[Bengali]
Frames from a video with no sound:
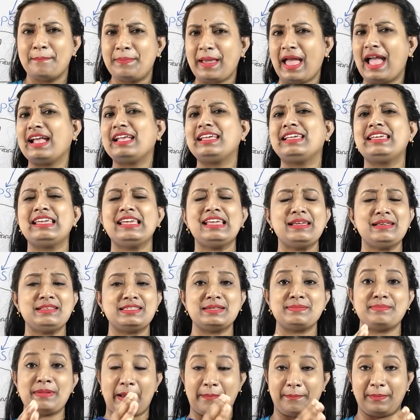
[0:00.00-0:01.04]
ব্যাংকিং
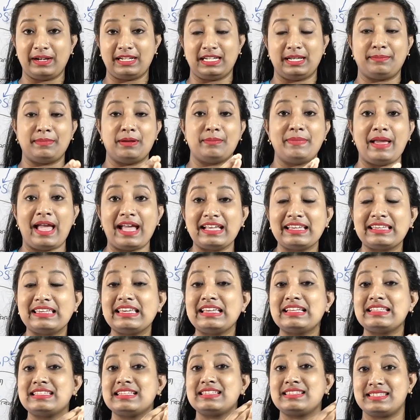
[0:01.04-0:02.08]
যে ব্যাপারটা বা
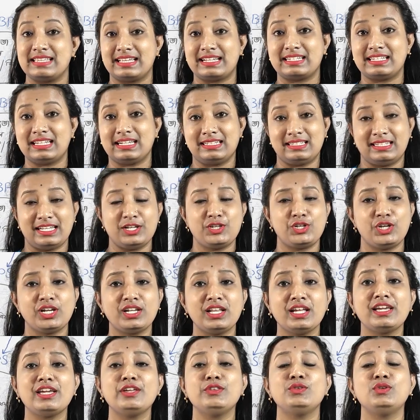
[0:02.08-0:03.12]
ব্যাংকিং যে সেক্টরটা
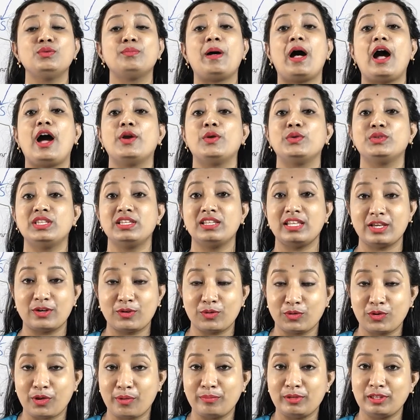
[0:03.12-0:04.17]
সেটা কিন্তু ভারতের
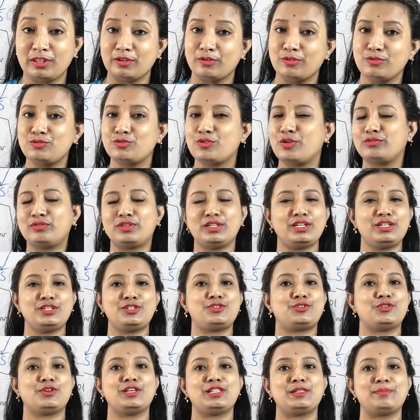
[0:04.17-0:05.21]
ইকোনমিতেও
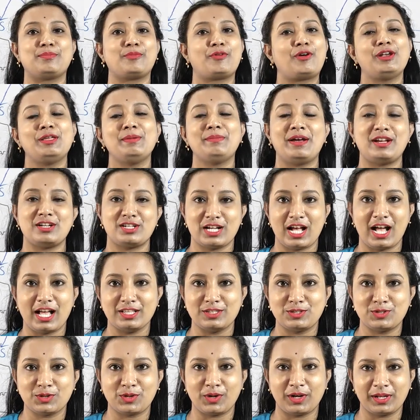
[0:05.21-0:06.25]
যথেষ্ট হেল্প করে বা
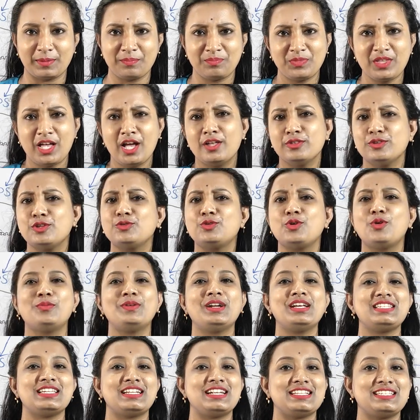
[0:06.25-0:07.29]
সাহায্য করে তো
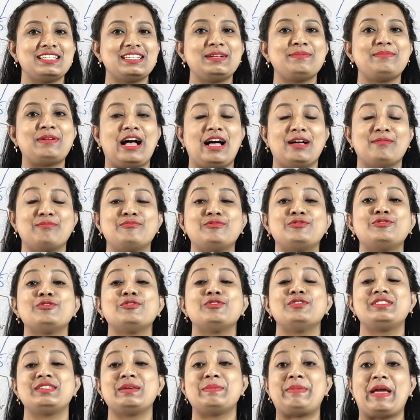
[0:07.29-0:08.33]
তোমরা তোমরা যারা যারা ভাবছো
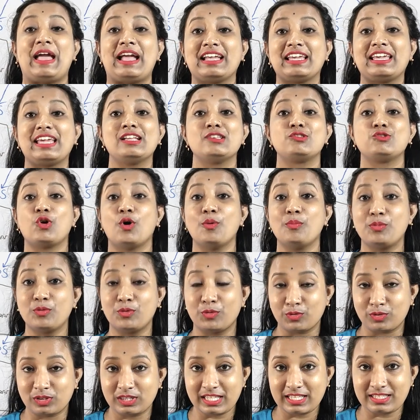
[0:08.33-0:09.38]
যে ব্যাংকে জব
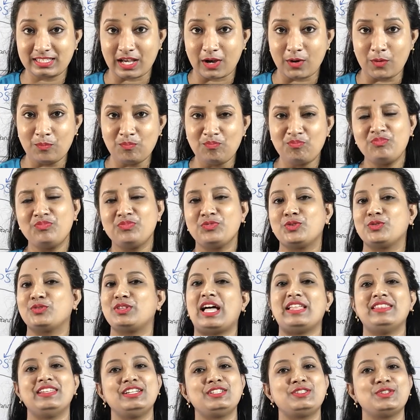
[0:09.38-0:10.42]
করতে চাও তো
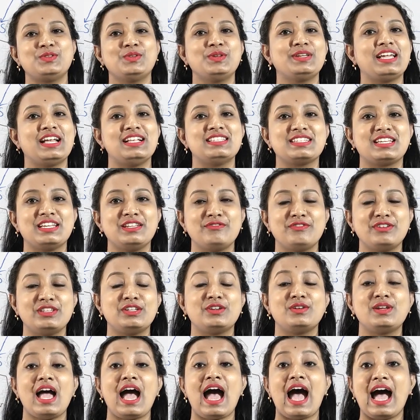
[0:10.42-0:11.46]
তাদের জন্যই আজকের
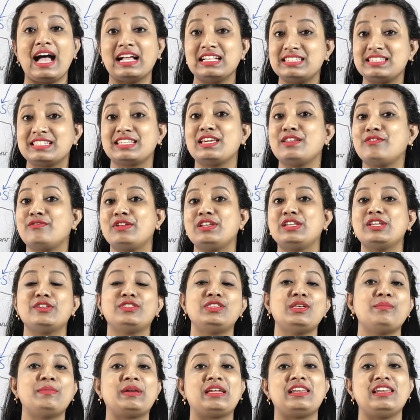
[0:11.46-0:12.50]
ভিডিওটা আজকের
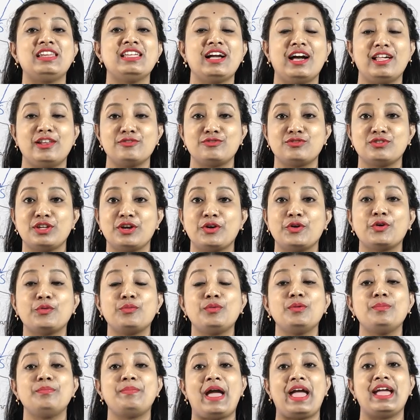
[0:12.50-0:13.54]
ভিডিওতে মেনলি আলোচনা
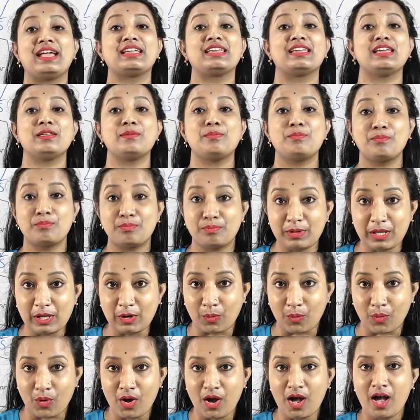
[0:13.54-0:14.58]
করব ব্যাংকের
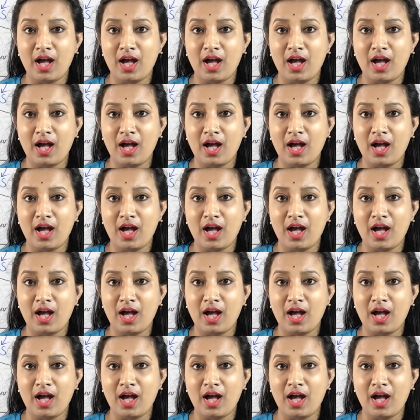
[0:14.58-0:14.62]
পিও